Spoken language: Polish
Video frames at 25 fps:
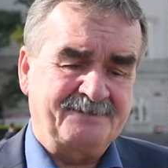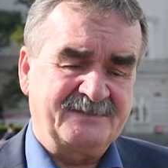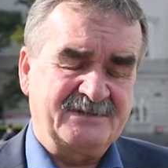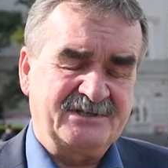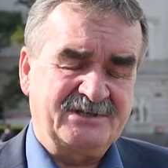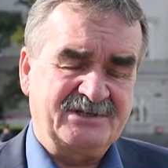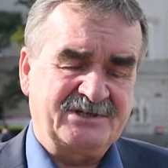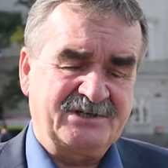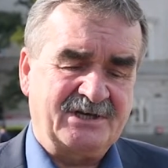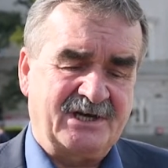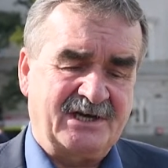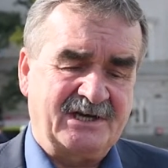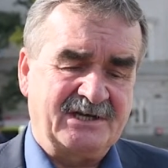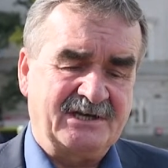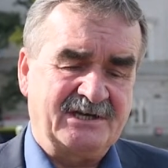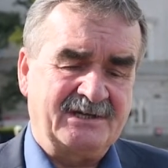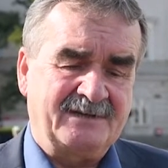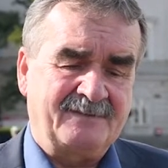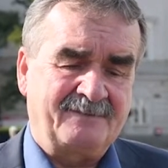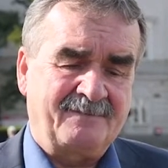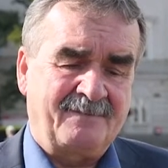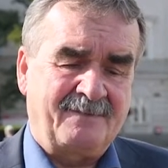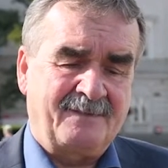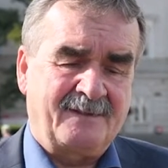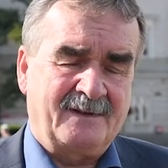
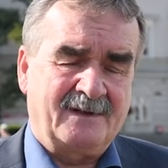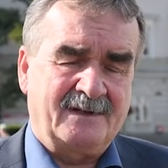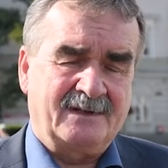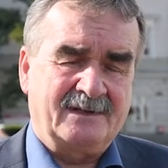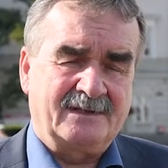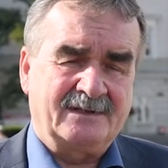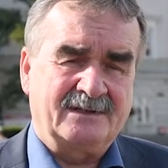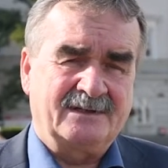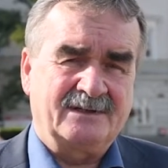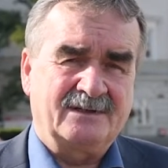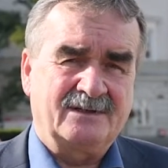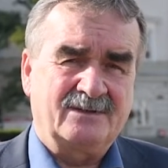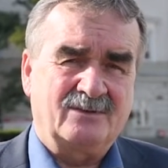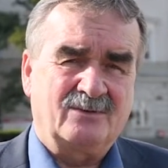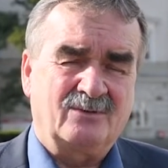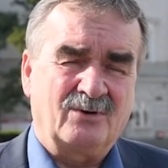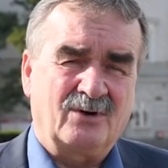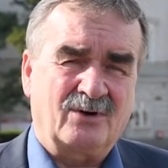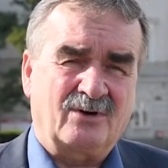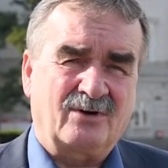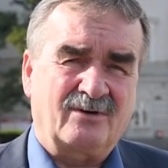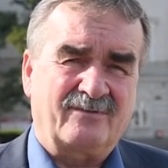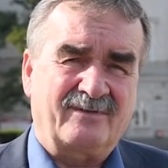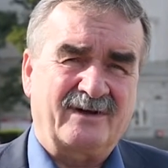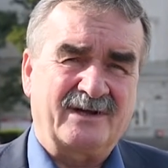Dzisiaj Y,
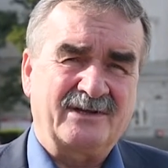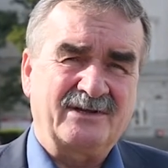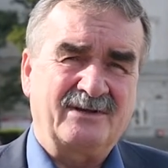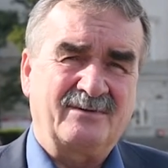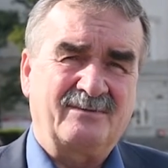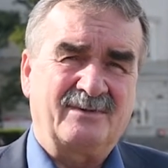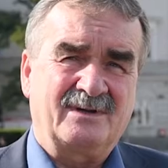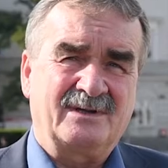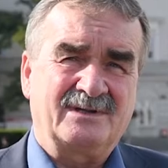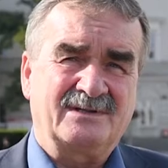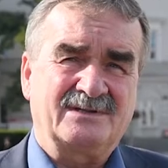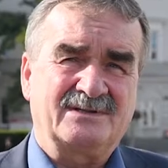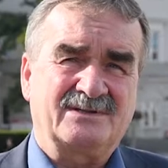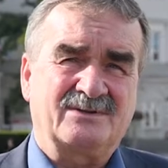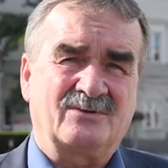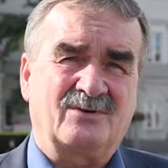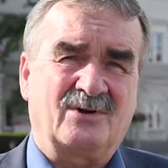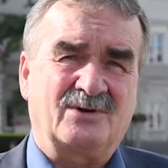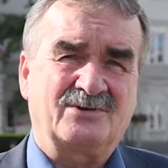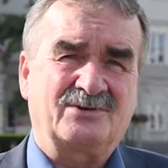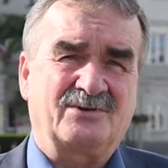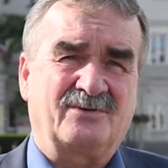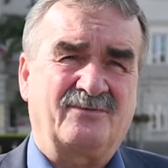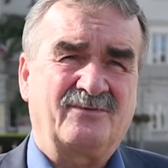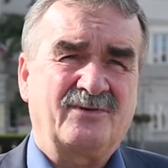ulokowanie między
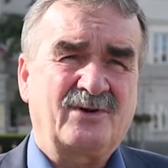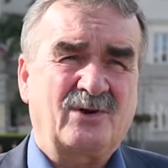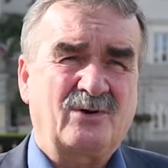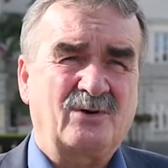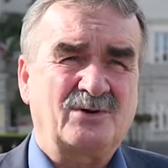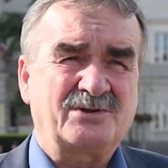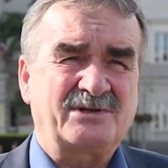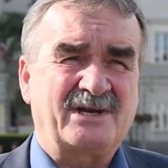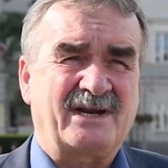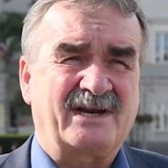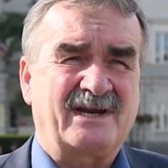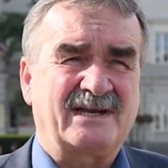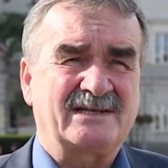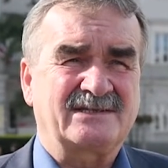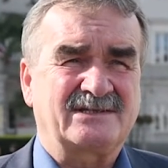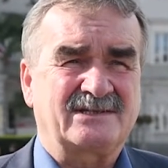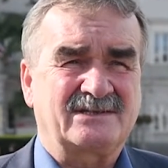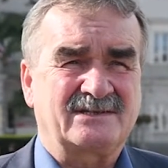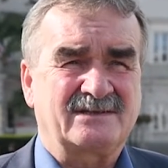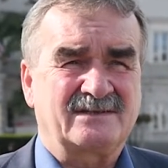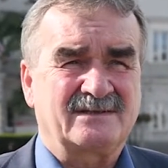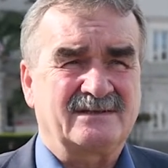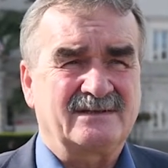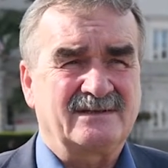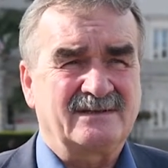łodzią wyklucza
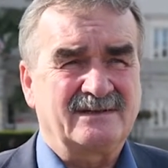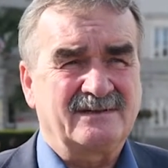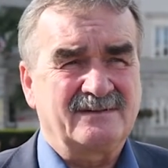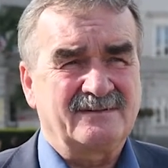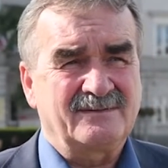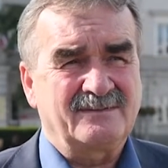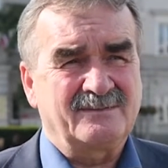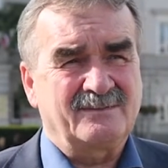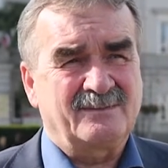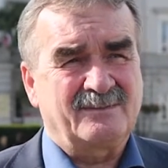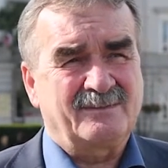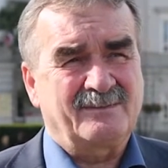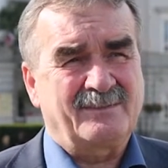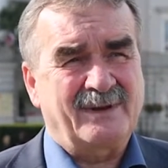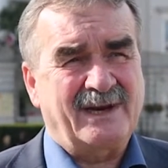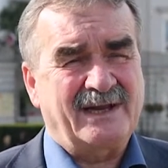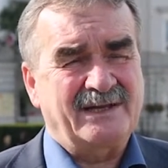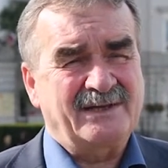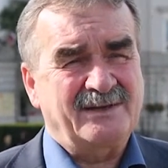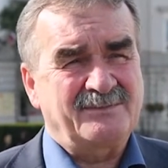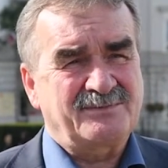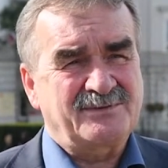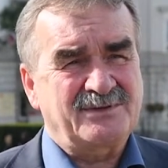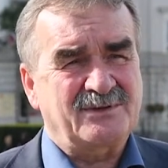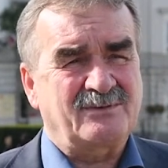nas y,
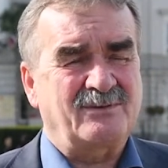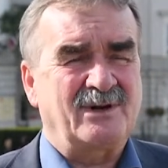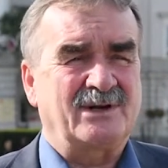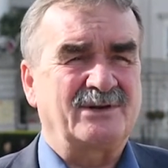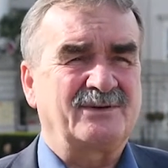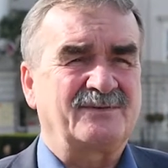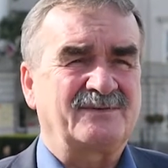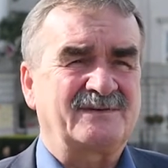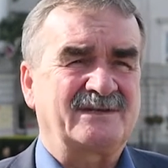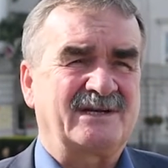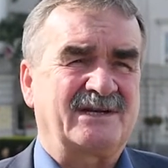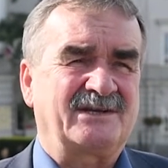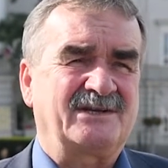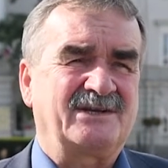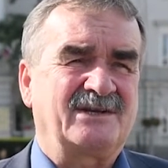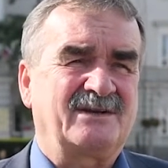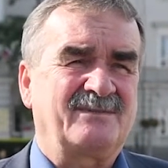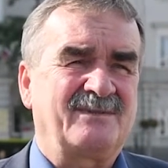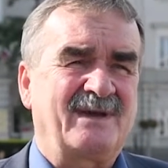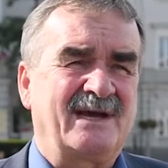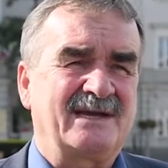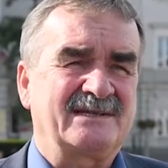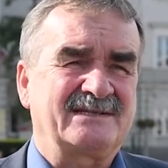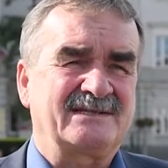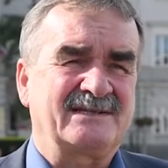branie przykładów z takich
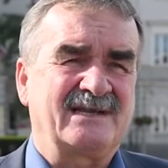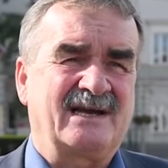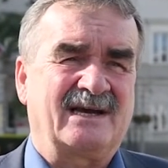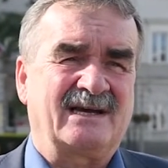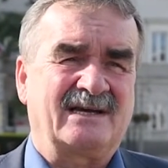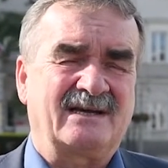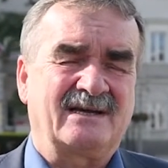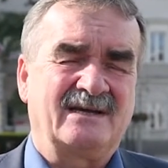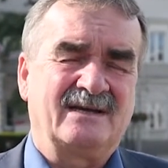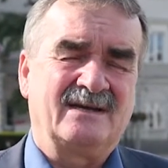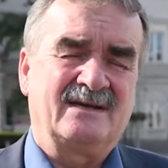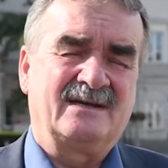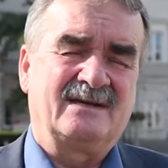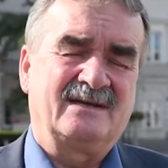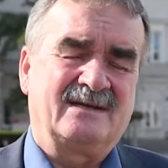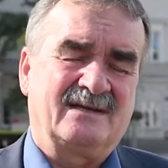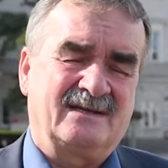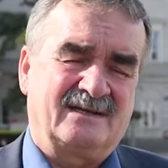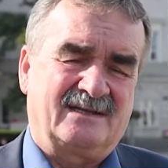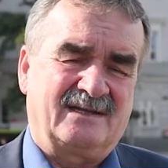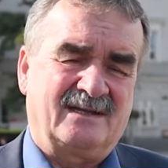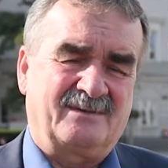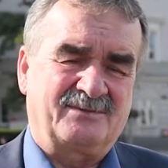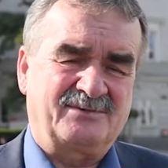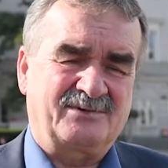miast jak
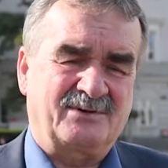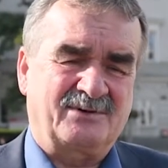na